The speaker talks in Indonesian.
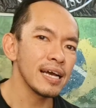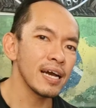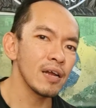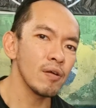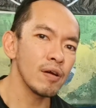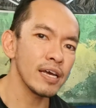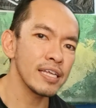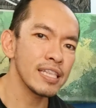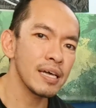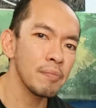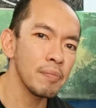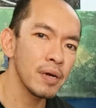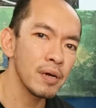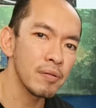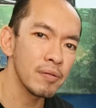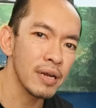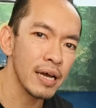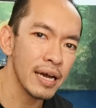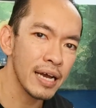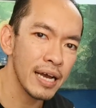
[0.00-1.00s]
kalau kita
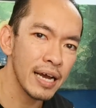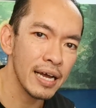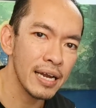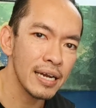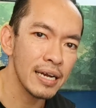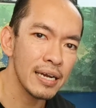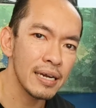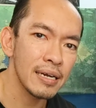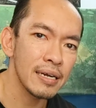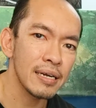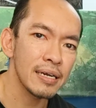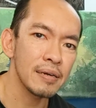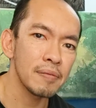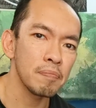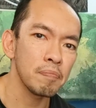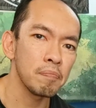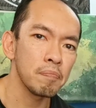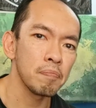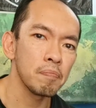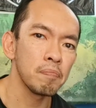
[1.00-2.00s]
menggunakan
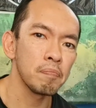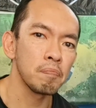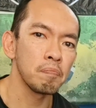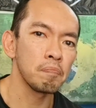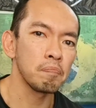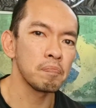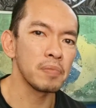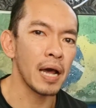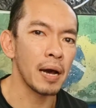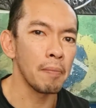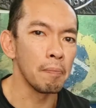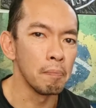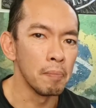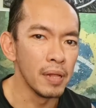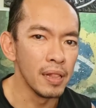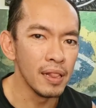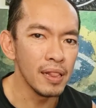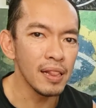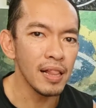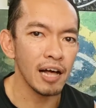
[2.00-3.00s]

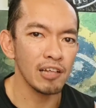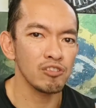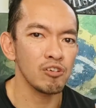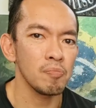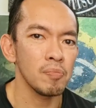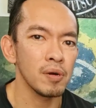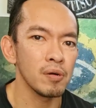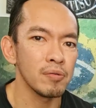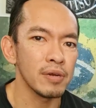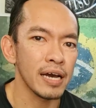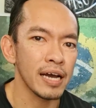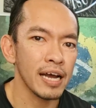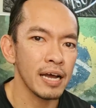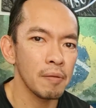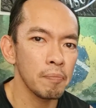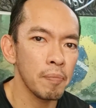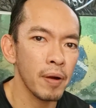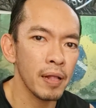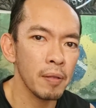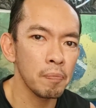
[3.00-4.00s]
dumbbell atau menggunakan
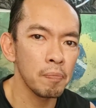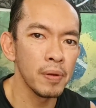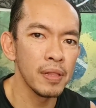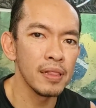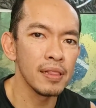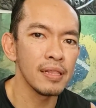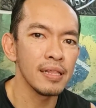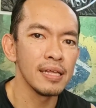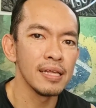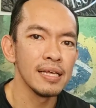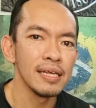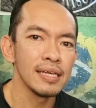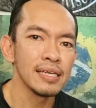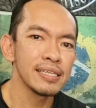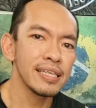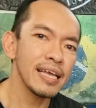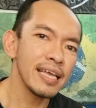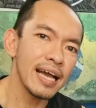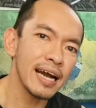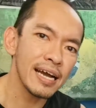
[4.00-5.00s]
barbel.
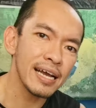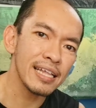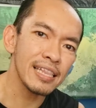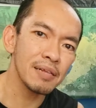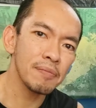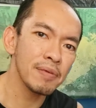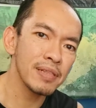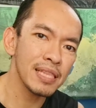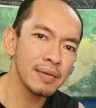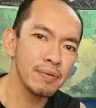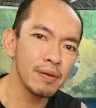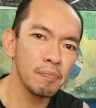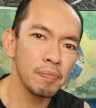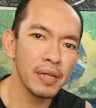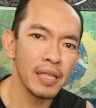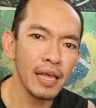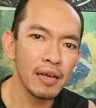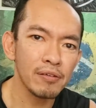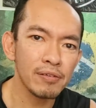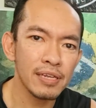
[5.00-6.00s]
Saya yakin teman-teman
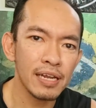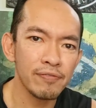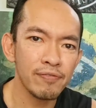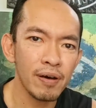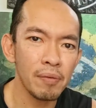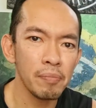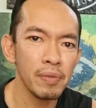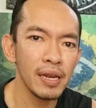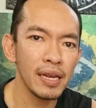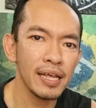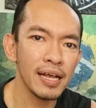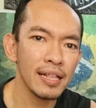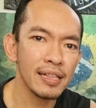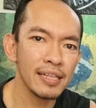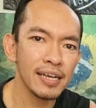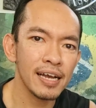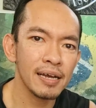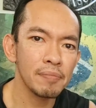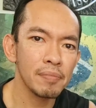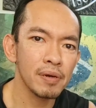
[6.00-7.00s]
banyak yang sudah familiar
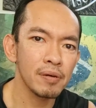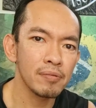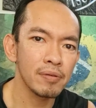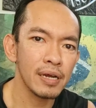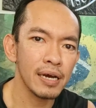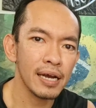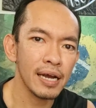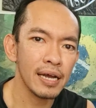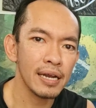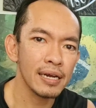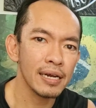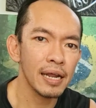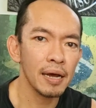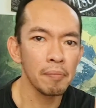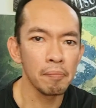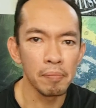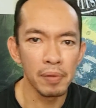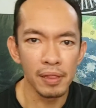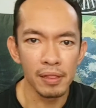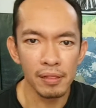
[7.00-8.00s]
dengan menggunakan
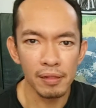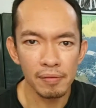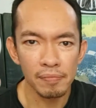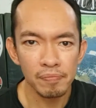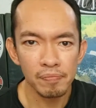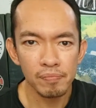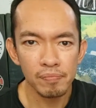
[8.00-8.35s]
dumbbell